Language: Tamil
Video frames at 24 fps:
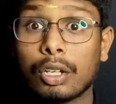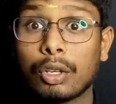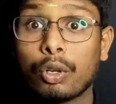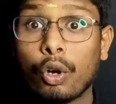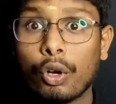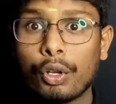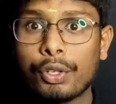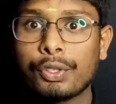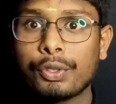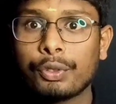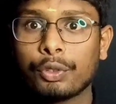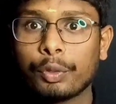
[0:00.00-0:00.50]

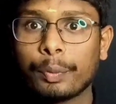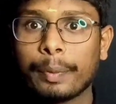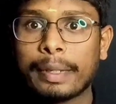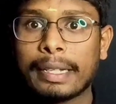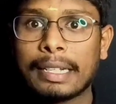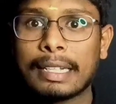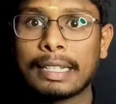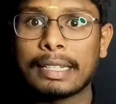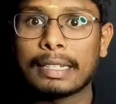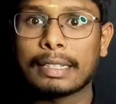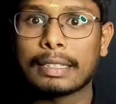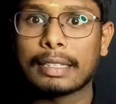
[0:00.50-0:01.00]
கோஸ்ட்
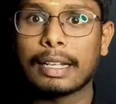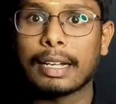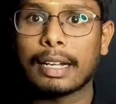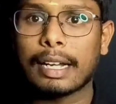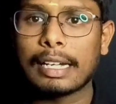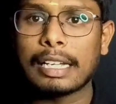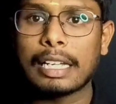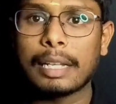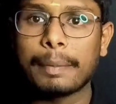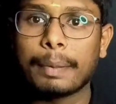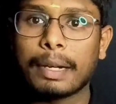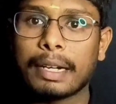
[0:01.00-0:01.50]
உண்மையிலே இருந்தால்
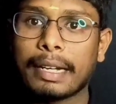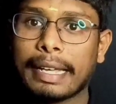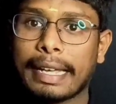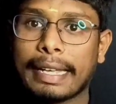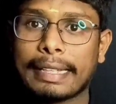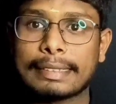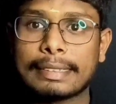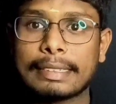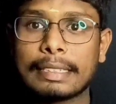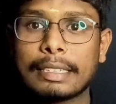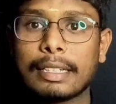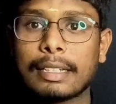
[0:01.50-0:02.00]
கண்டிப்பாக அங்கே
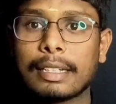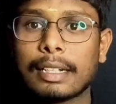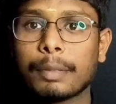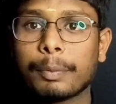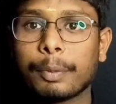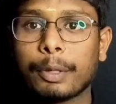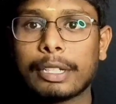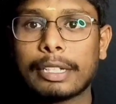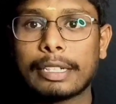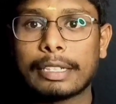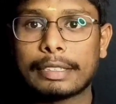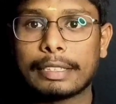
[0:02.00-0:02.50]
எஸ்ன்னு தானே
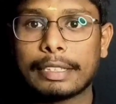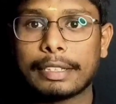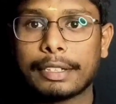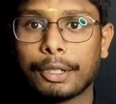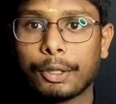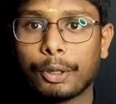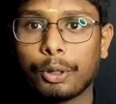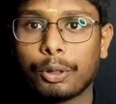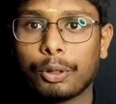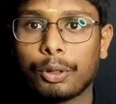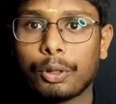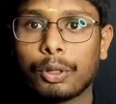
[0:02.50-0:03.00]
போய்
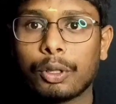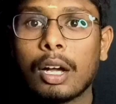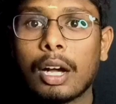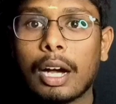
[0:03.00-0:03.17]
நிறுத்தியிருக்கணும்